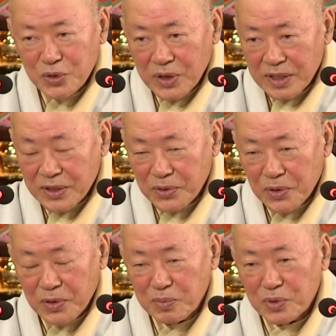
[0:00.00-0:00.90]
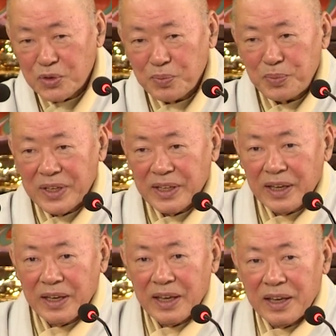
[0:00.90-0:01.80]
중에서도 무슨
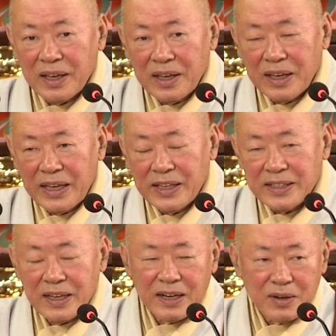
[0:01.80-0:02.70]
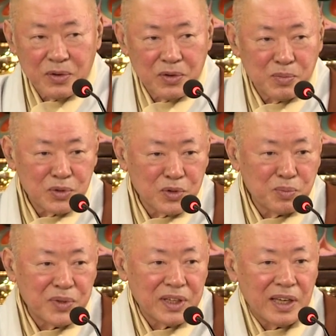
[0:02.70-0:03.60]
핑계에 해찰하고
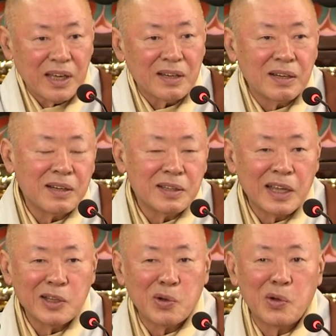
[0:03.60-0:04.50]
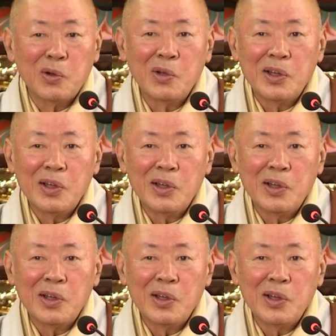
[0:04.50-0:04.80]
무슨 핑계에 끌려다니고